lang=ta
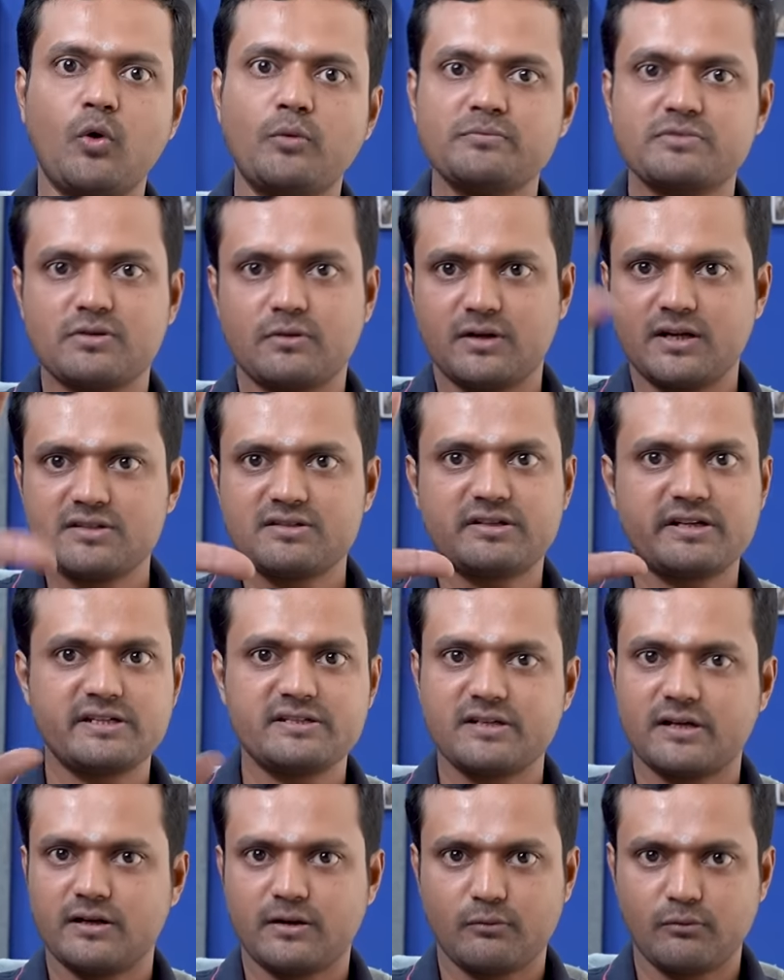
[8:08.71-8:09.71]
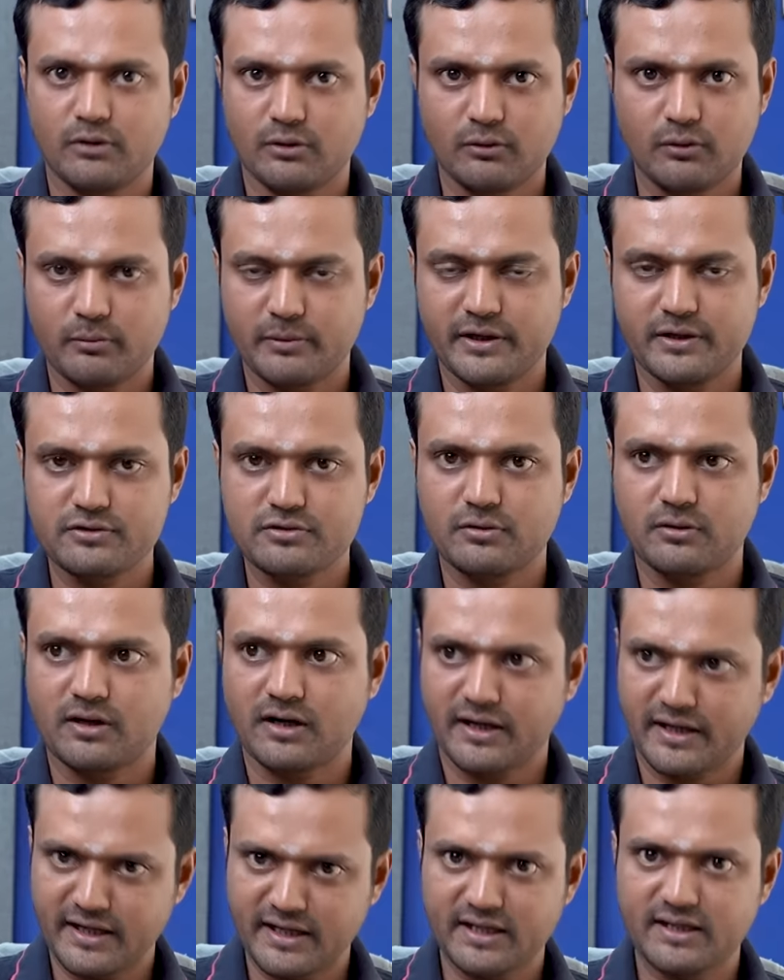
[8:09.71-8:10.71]
ஓம் சொன்னால் ஸ்ரீ சக்கரம் வரும் அப்படின்னு
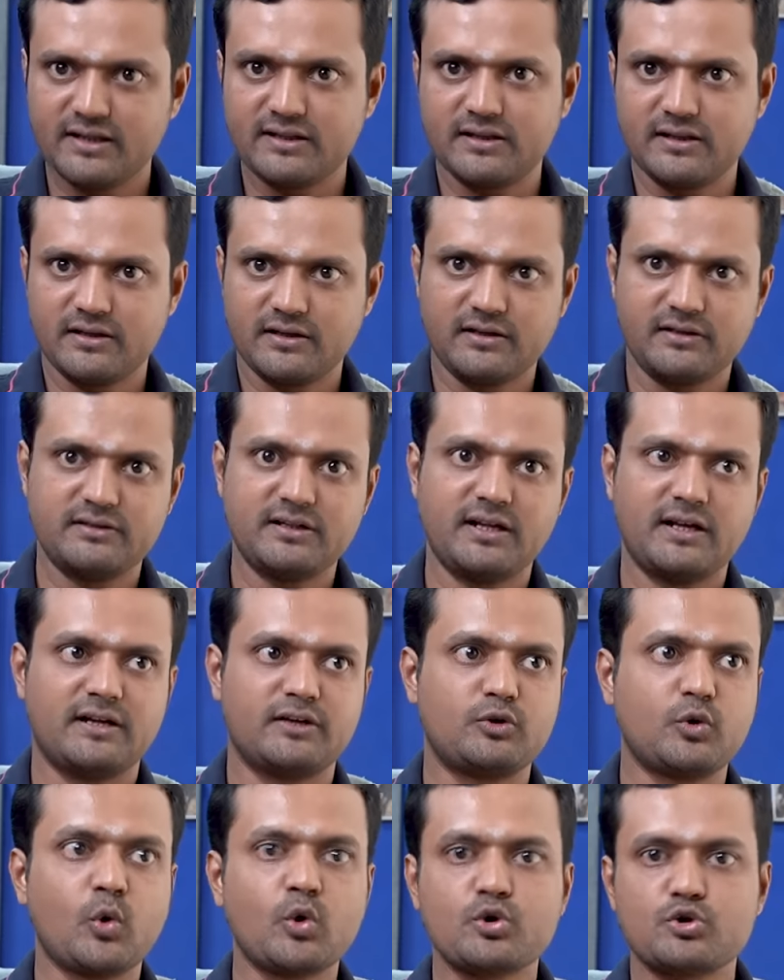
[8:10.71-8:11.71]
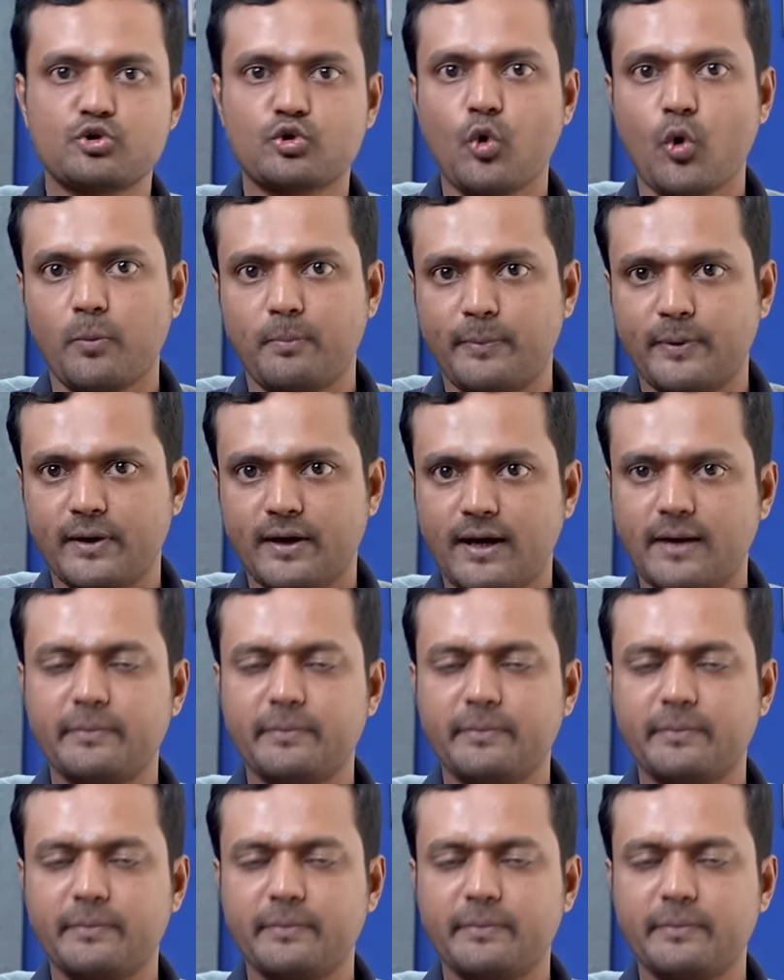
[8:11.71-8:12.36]
சொல்கிறாங்க இன்றைக்கி அந்த இதில் டோனோஸ்கோப்